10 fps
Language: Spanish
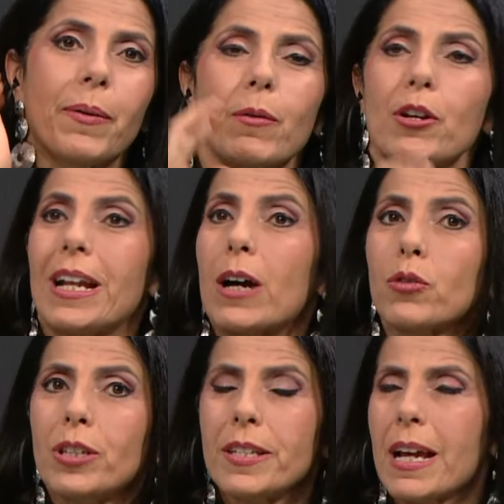Pero bueno, la
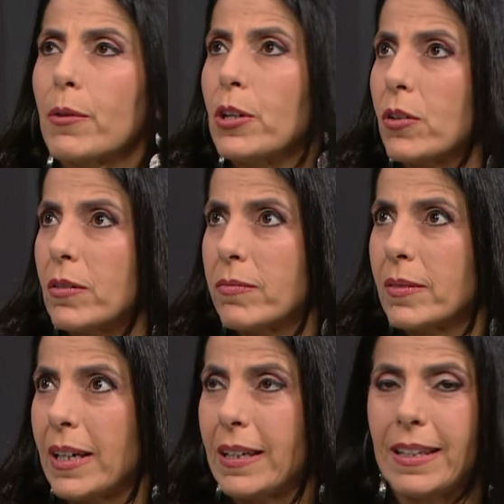justicia habló.
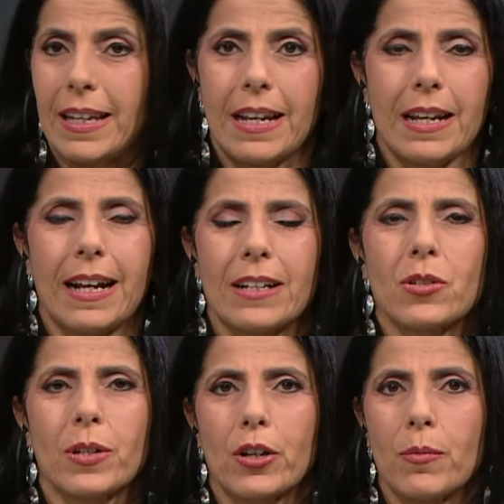Este, en el caso
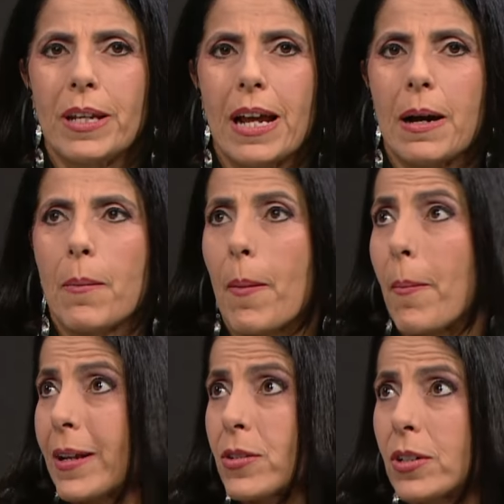de Romina
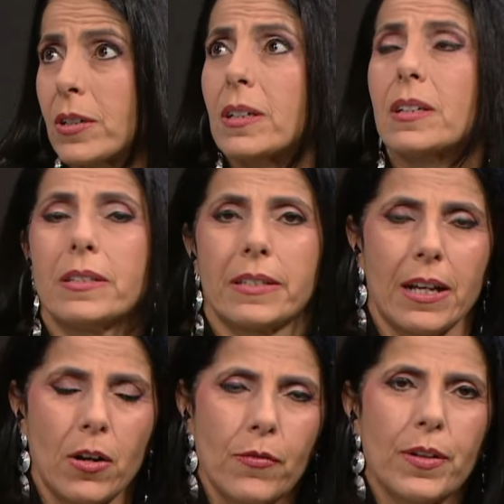Papazo, se
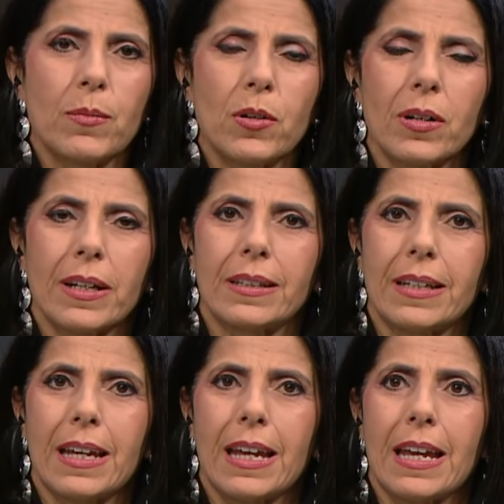confirmó,
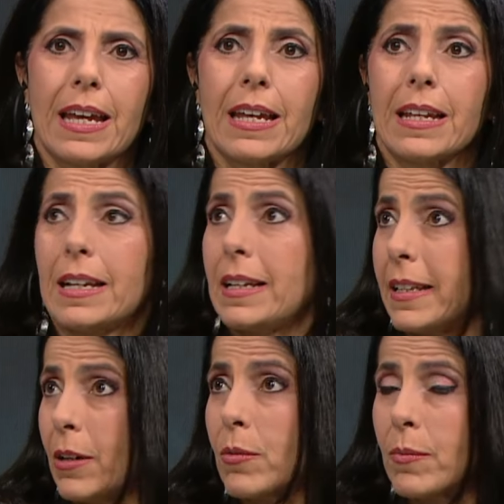este, le
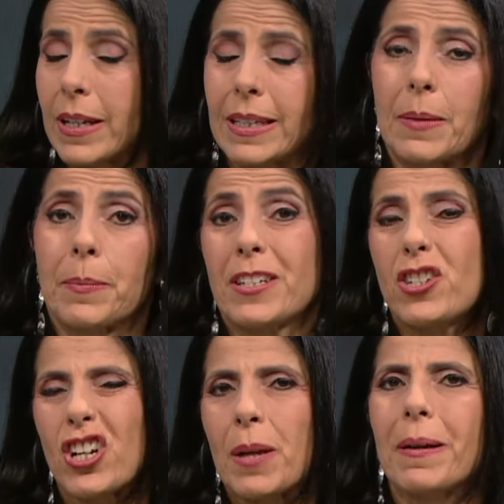dieron este,
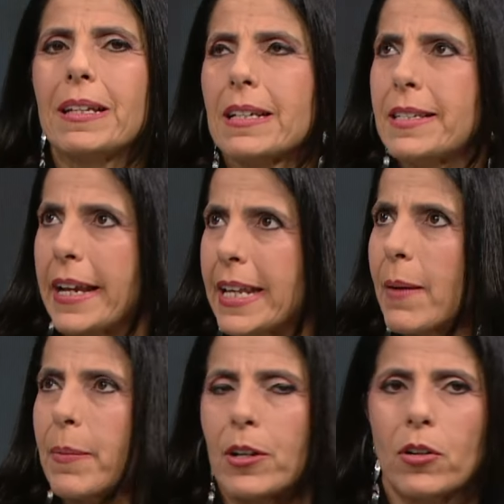prisión, es penitenciaría,
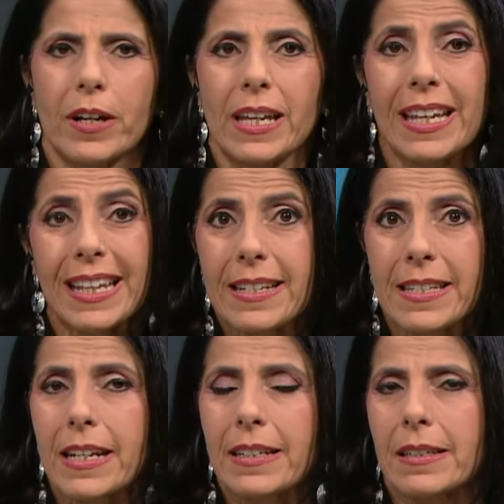pero lo que quiere
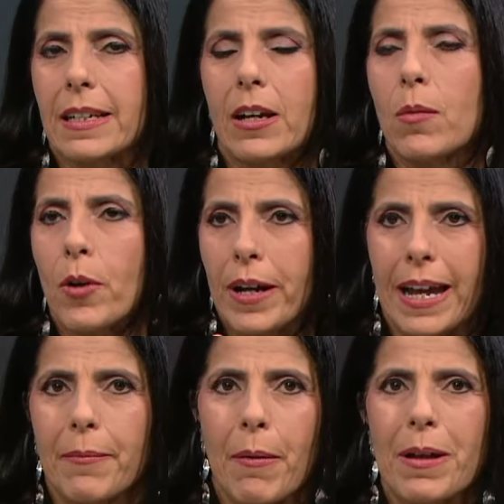decir es, como
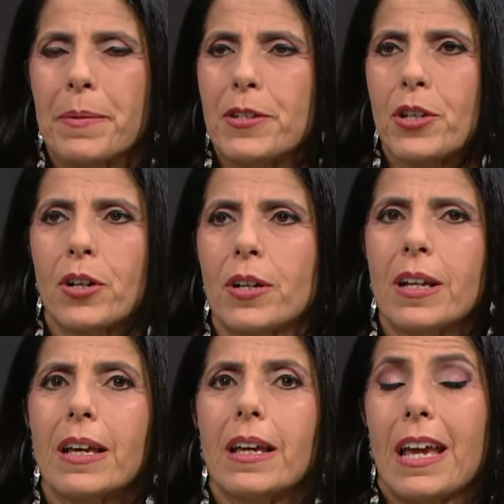que va a haber prisión
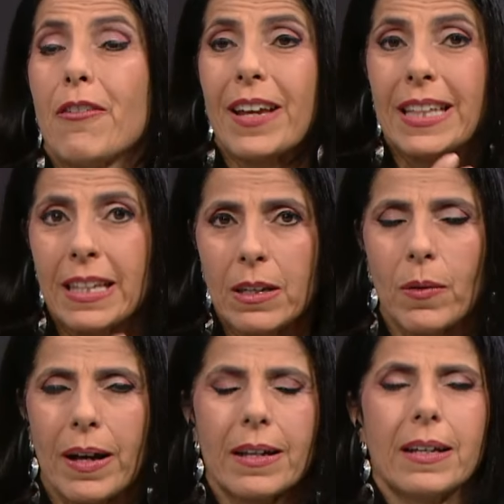
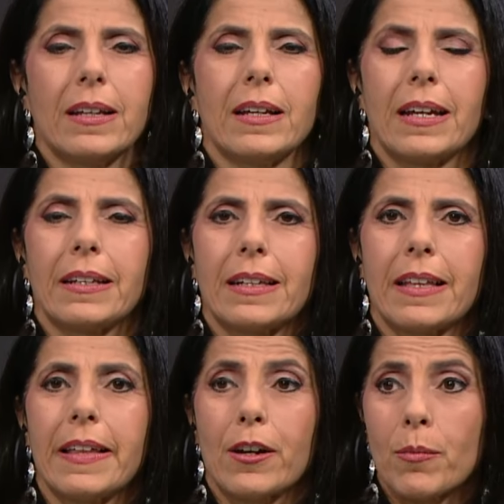efectiva este,
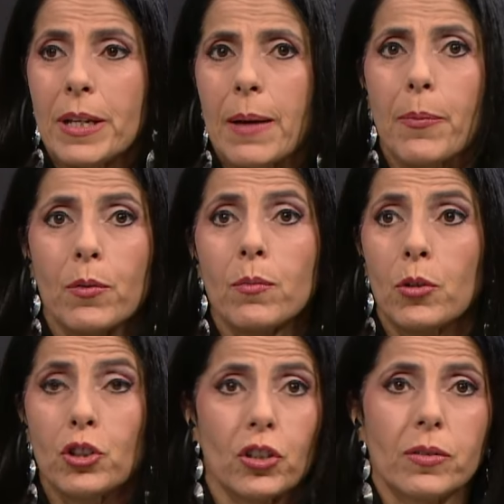de Romina por un
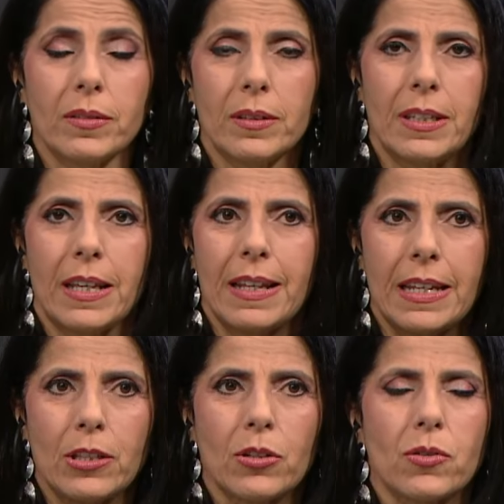montón de
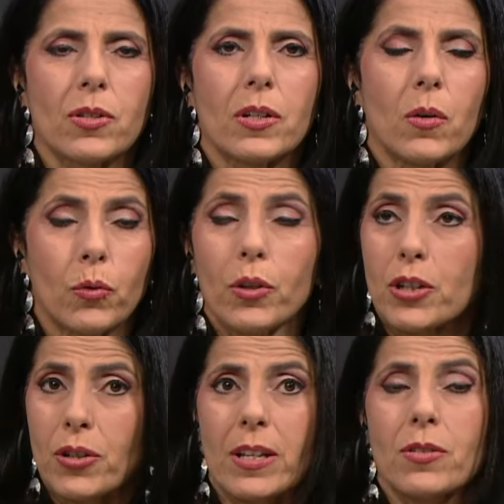delitos. Uno de
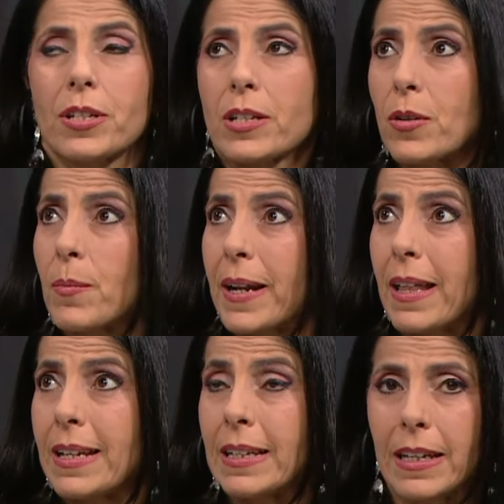ellos es asociación para
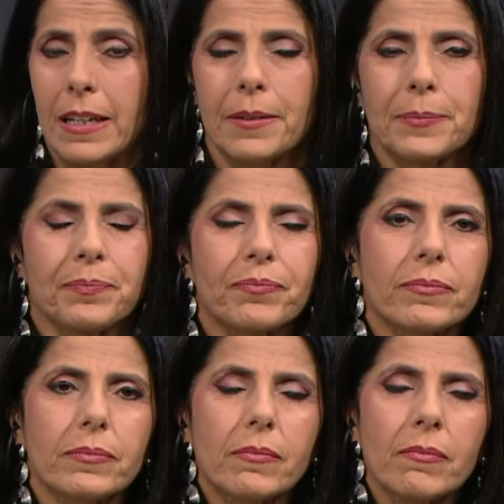delinquir.
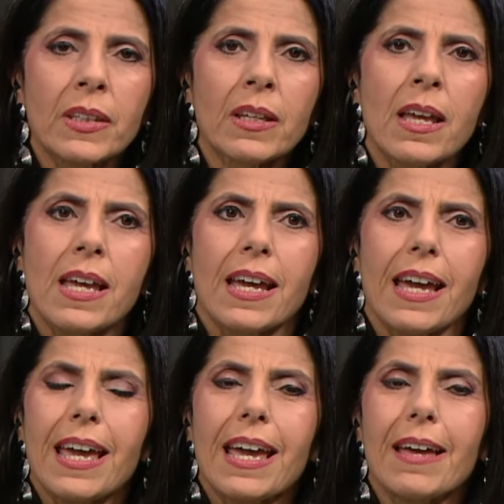
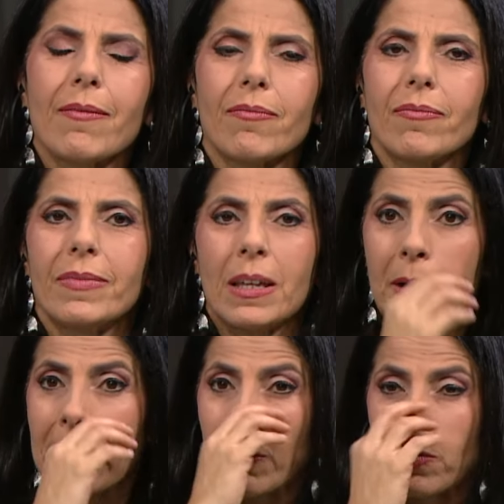Eh, de
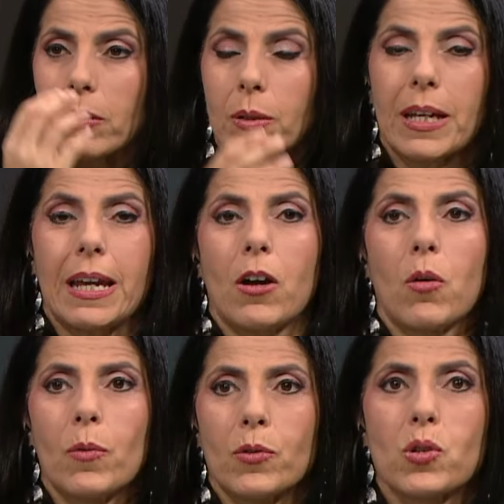verdad, uno eh,
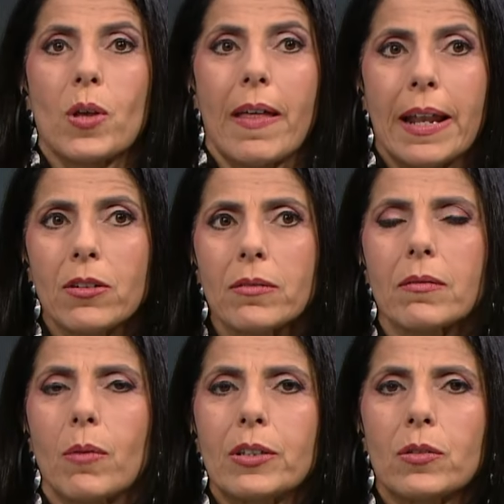como ciudadano,
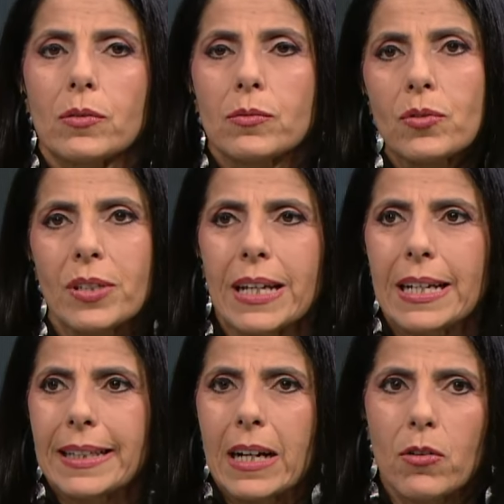cuando suceden
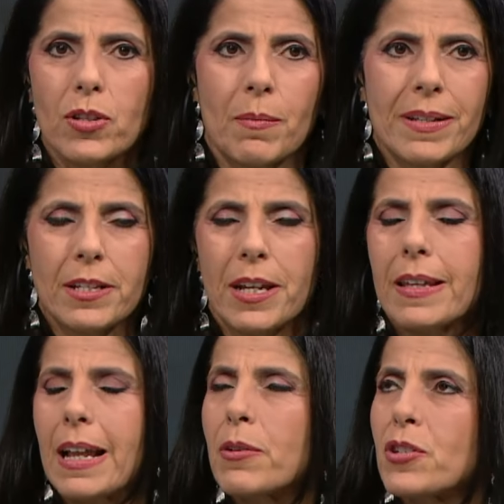estas cosas, más allá de
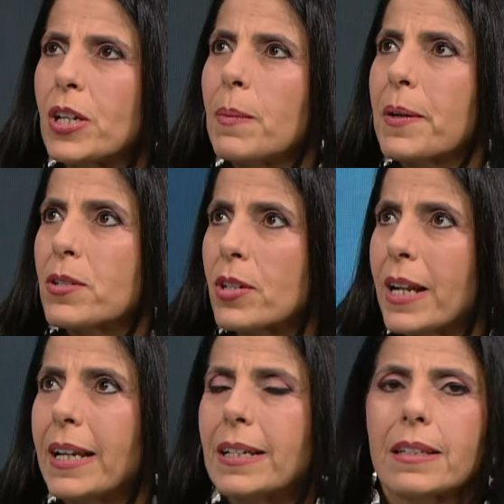las visiones
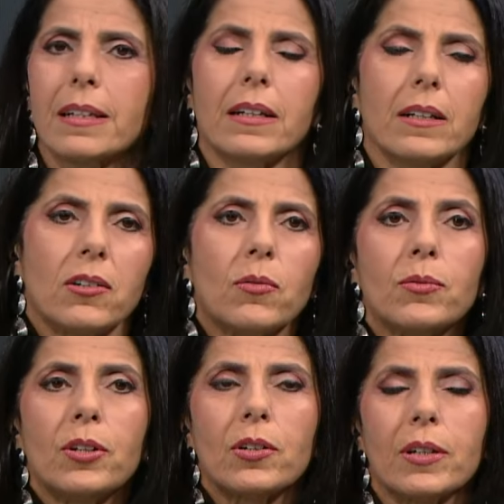personales,
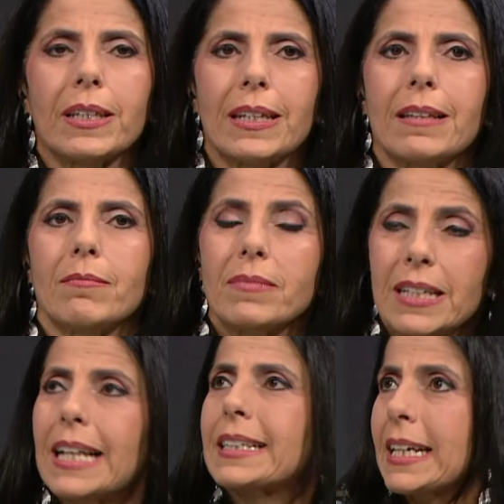uno este,
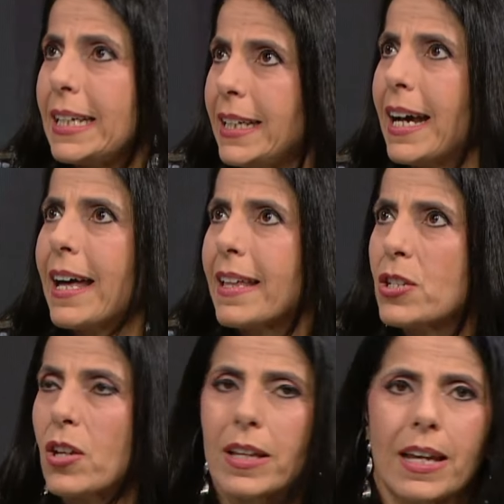tiene la tranquilidad de
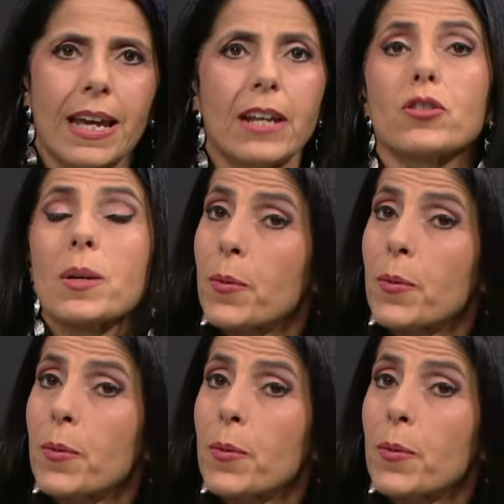eso de que no se